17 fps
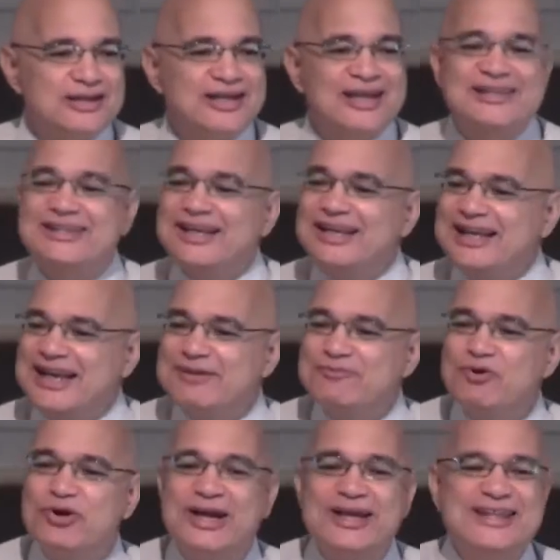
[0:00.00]
que
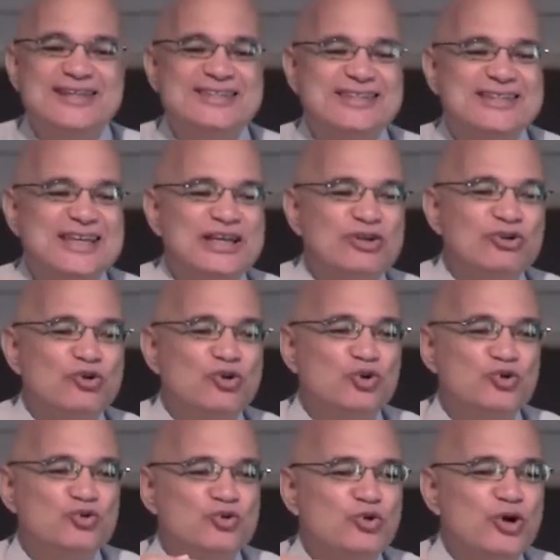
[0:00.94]
tenemos que decirnos
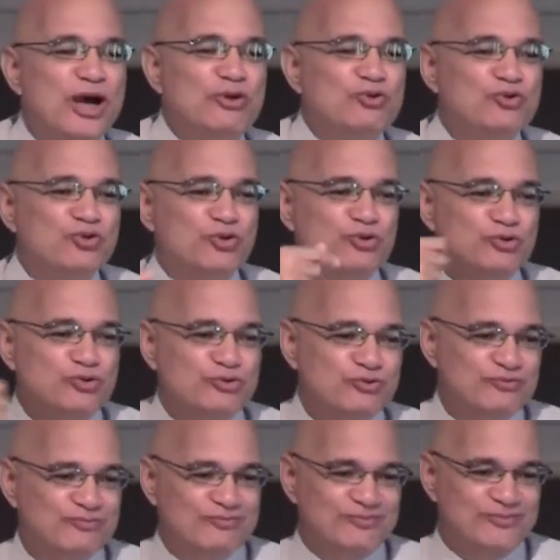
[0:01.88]
los unos a los
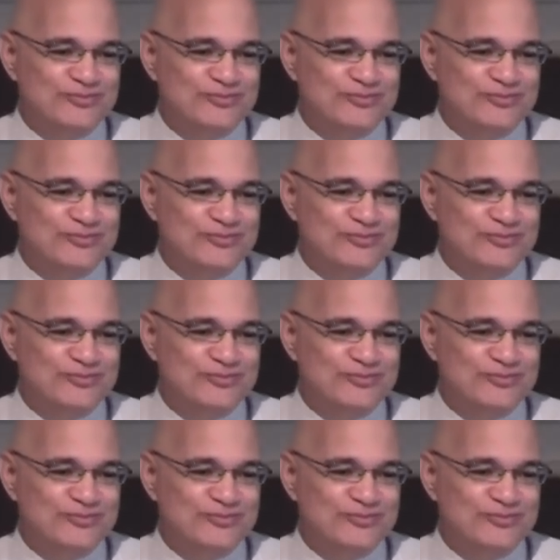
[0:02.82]
otros.